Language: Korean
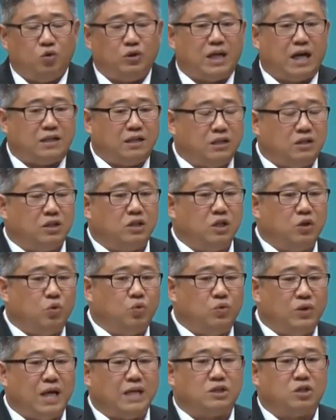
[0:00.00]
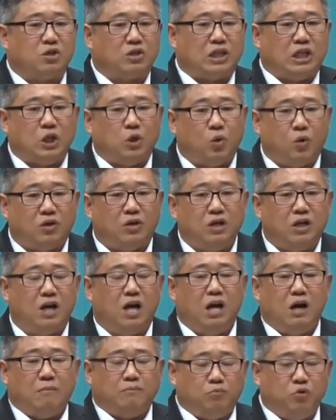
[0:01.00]
우리가 그들을 위해서
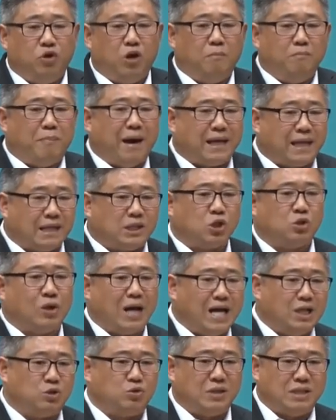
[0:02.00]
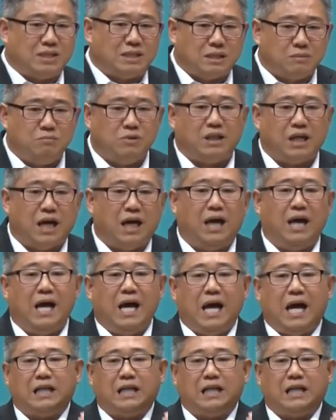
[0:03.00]
기도를 물론 밖에서도 할 수 있습니다.